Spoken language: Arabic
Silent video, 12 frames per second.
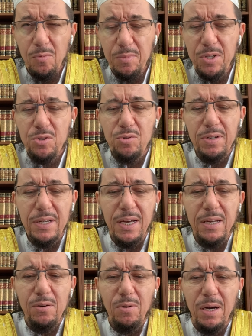من السنة
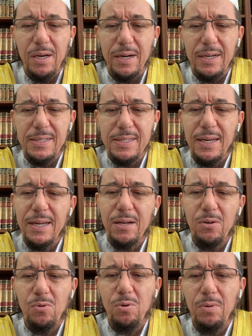أن يؤخر الإنسان
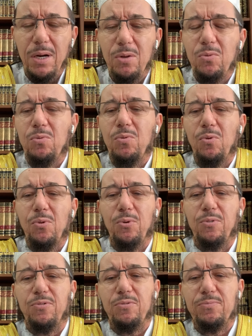لكن كل واحد
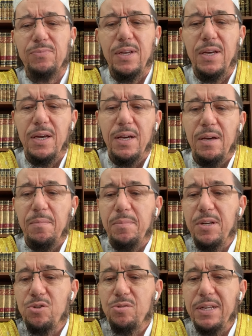ظروفه
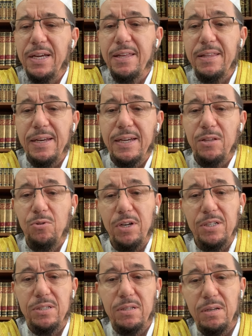من السنة كذلك أن
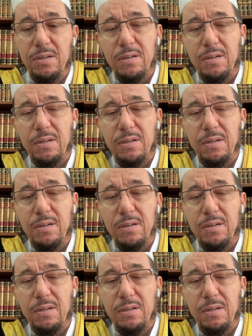تعجل